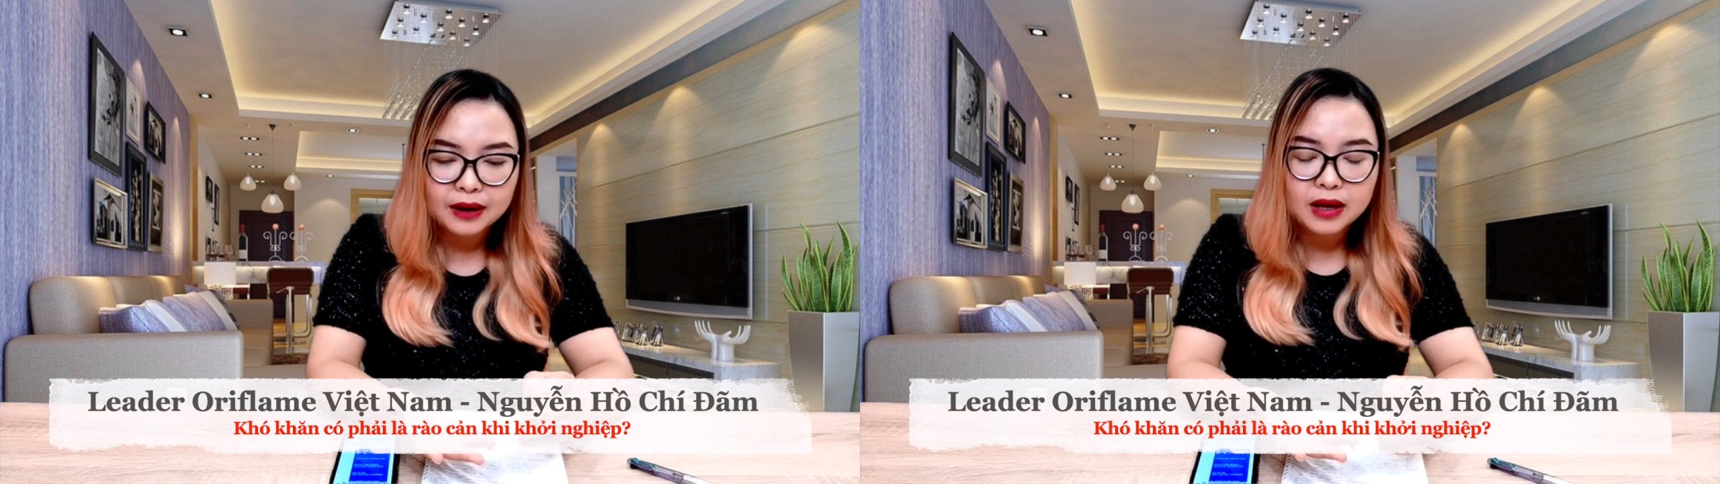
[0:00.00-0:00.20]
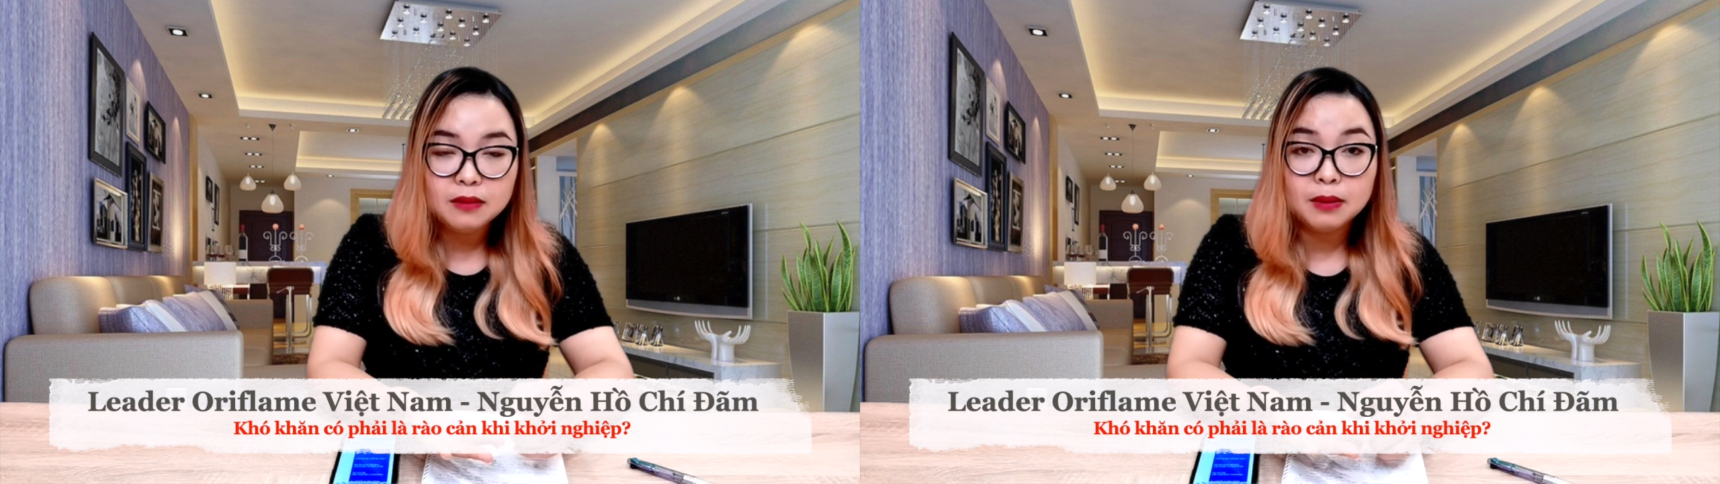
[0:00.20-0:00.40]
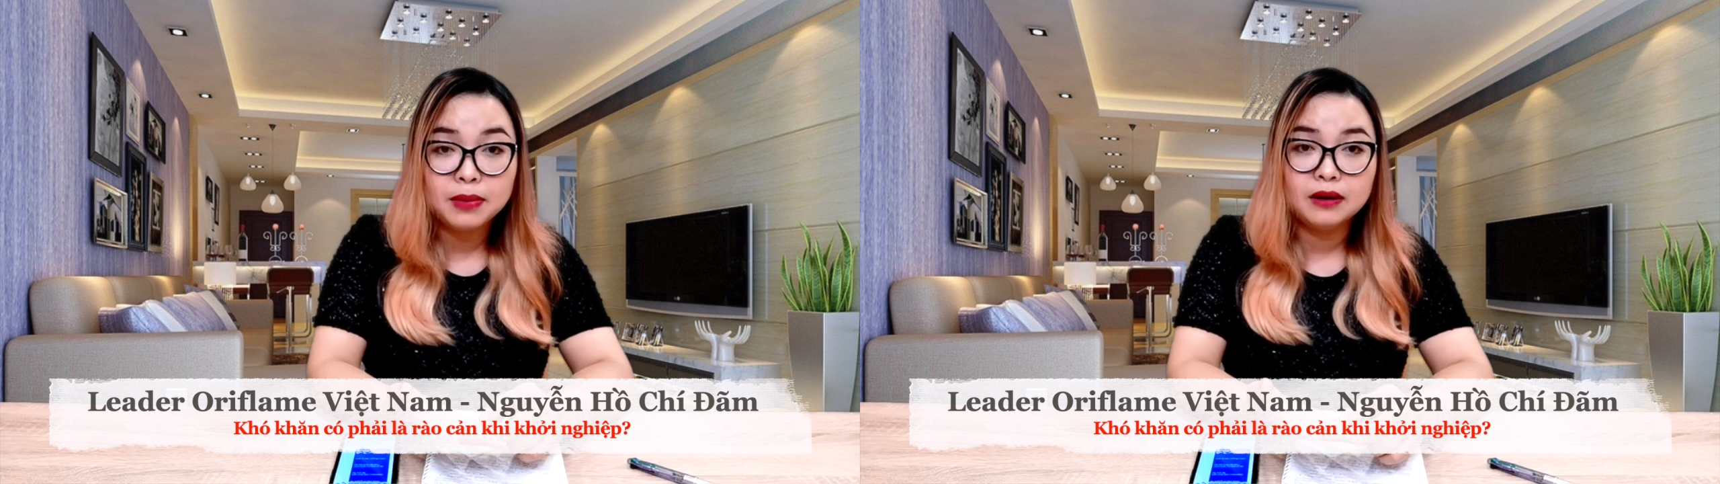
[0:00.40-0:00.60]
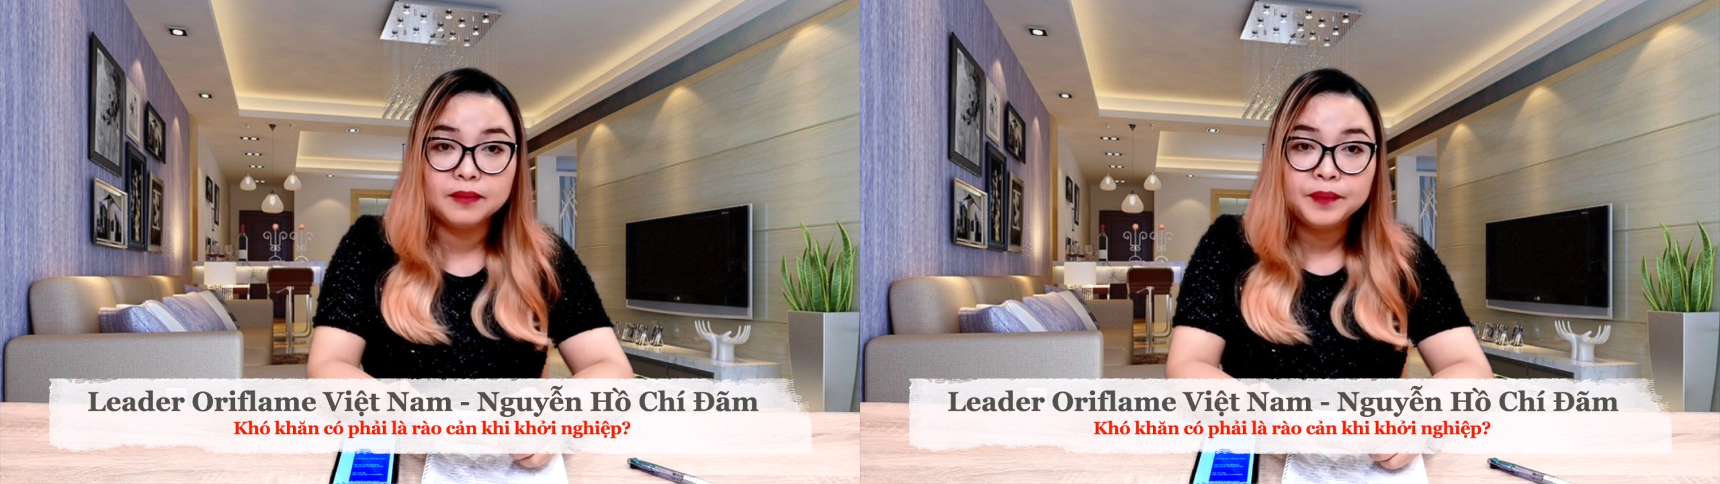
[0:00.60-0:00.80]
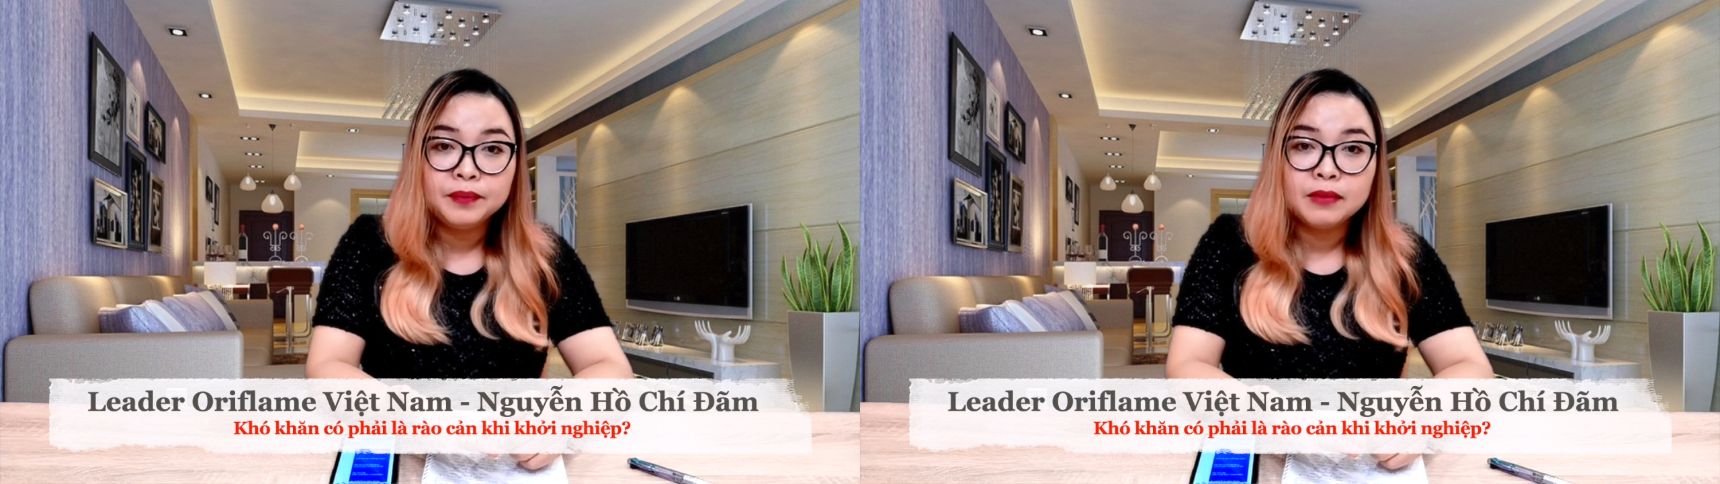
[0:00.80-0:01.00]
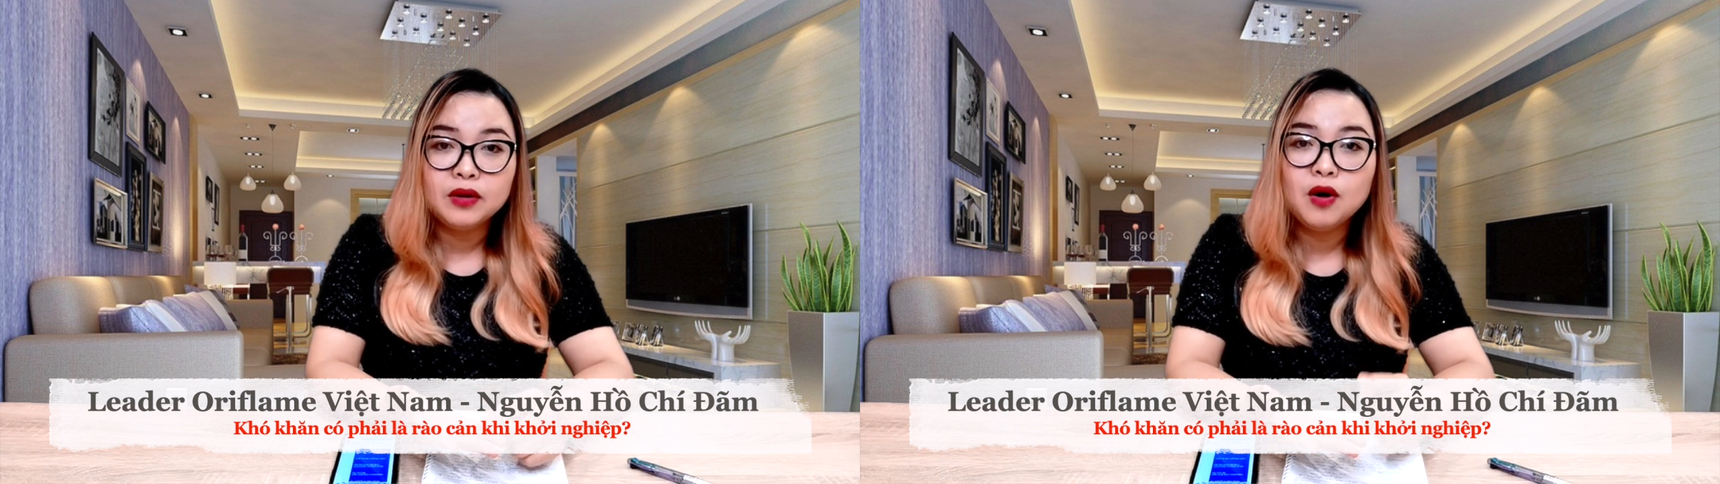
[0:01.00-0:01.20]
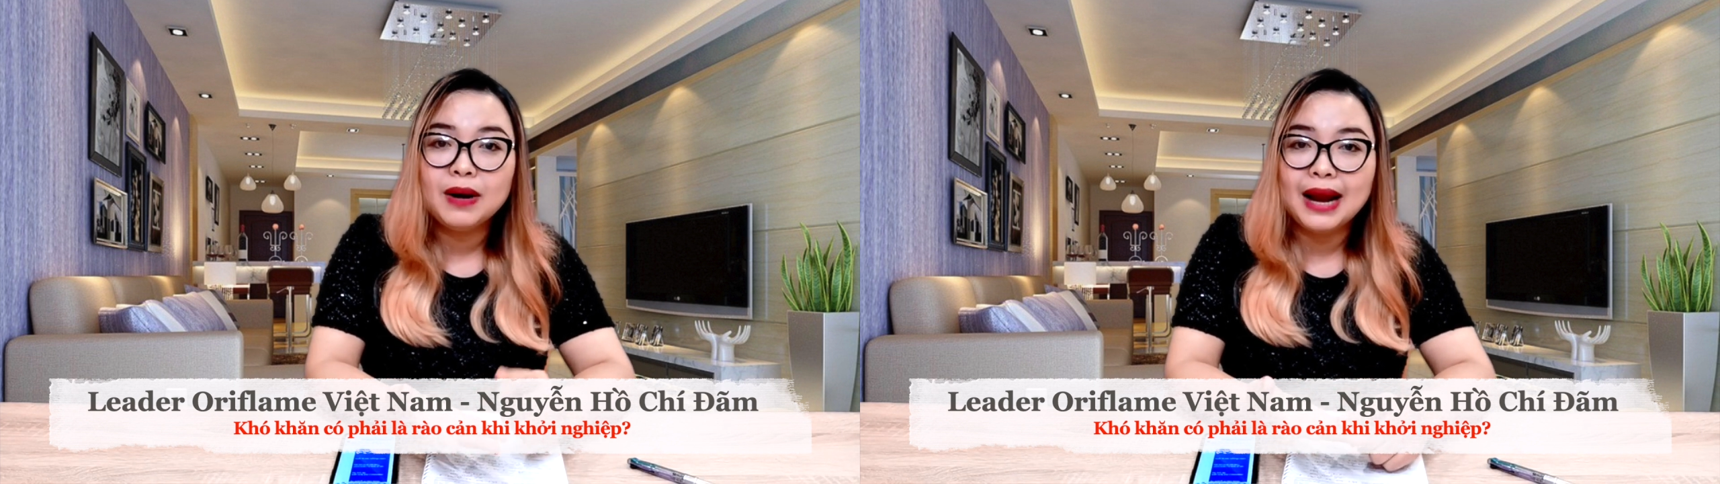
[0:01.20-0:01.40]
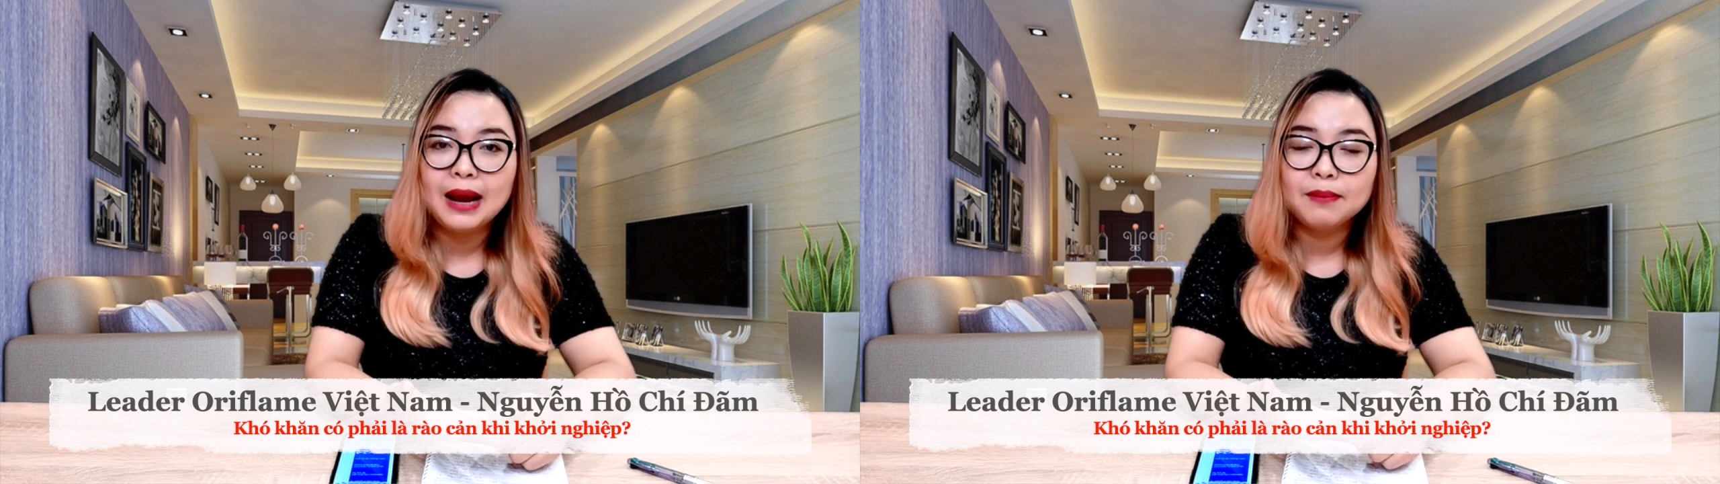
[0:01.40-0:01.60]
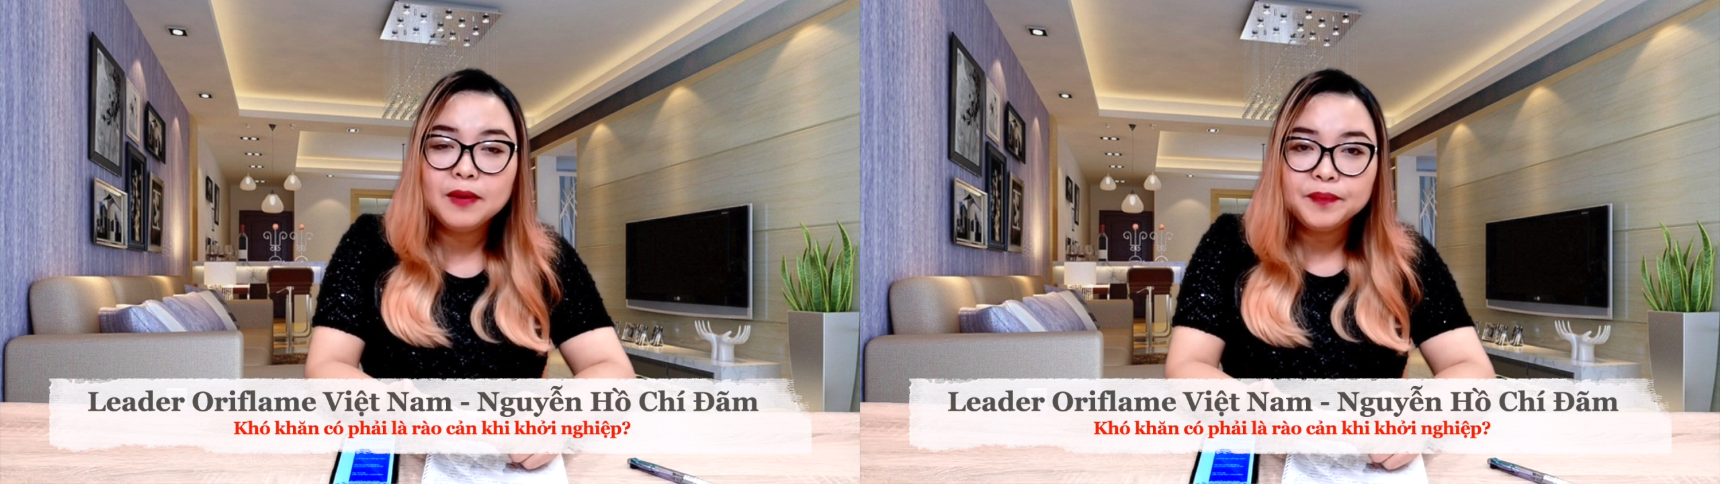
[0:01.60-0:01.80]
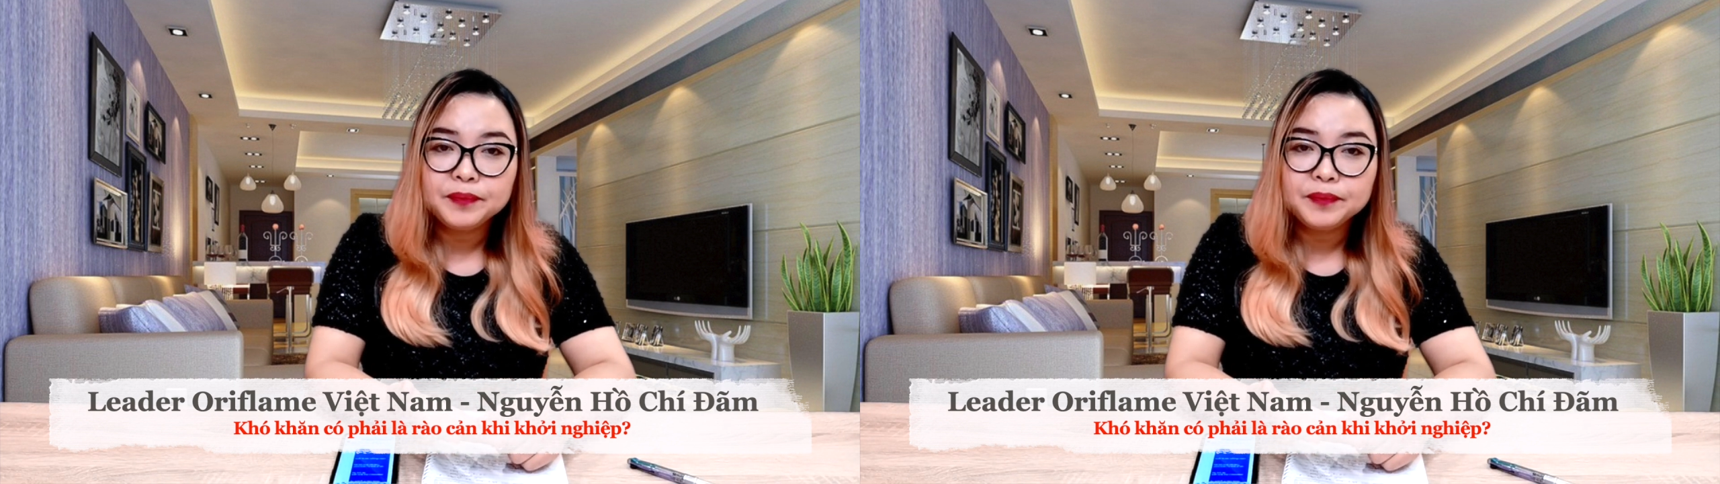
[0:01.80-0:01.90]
khi mà mình mình vô mình làm á